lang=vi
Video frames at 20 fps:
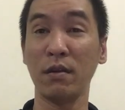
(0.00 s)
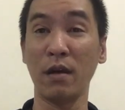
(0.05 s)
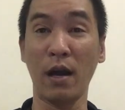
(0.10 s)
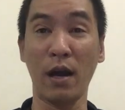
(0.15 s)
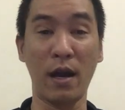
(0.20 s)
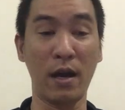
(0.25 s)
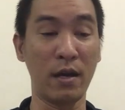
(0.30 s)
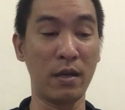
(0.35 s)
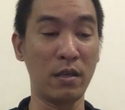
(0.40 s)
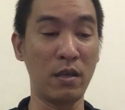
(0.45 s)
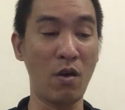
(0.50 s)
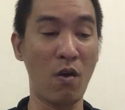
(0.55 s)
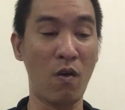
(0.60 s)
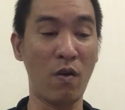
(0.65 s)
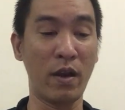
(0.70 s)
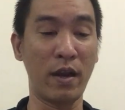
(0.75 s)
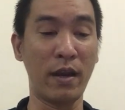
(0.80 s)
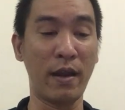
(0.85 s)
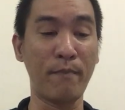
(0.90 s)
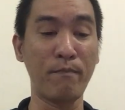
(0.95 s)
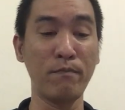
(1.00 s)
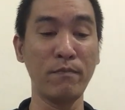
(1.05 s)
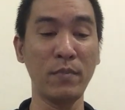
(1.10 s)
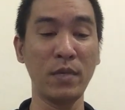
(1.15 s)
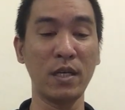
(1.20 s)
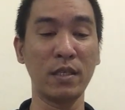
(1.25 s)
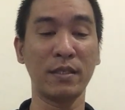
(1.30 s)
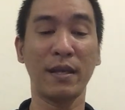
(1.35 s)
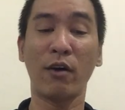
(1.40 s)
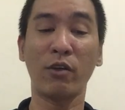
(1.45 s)
à, do lắm
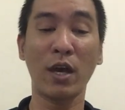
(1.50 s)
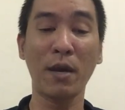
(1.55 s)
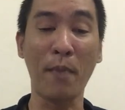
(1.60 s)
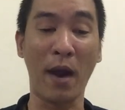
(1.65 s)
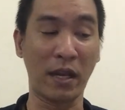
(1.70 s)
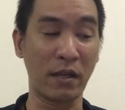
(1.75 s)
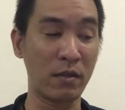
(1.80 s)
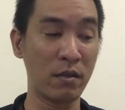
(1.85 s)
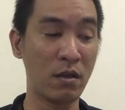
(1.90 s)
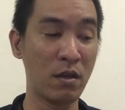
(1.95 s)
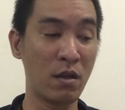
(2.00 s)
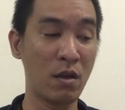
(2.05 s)
sao Thái Bạch